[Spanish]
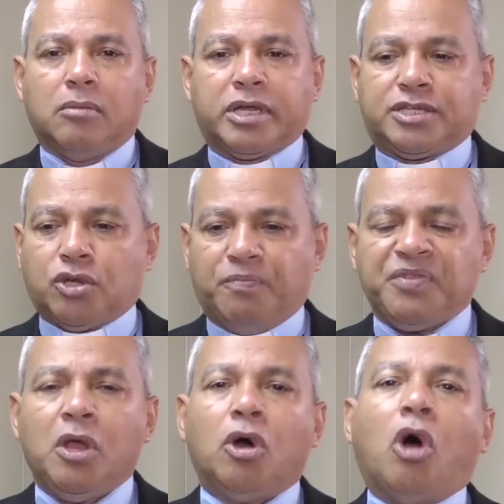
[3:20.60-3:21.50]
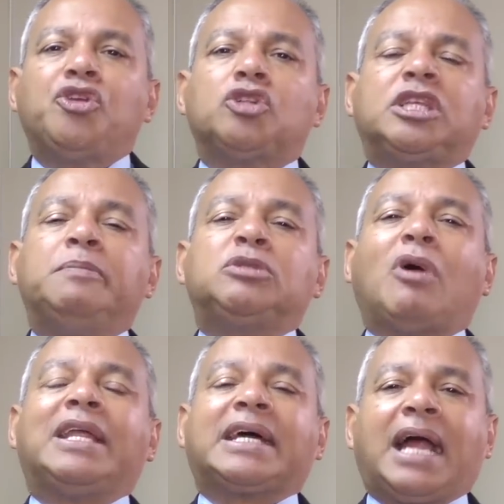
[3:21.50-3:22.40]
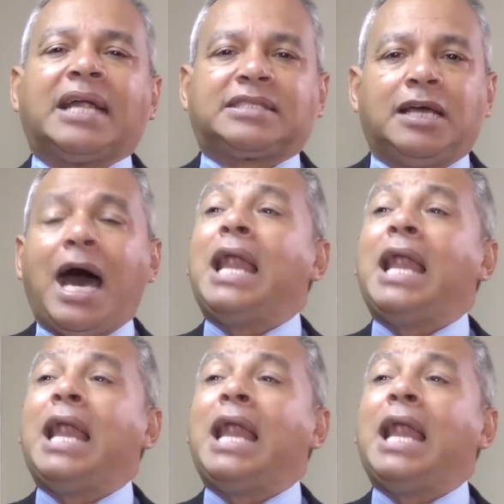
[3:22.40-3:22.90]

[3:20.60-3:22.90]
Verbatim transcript: Por eso hoy yo te invito a alegrarte.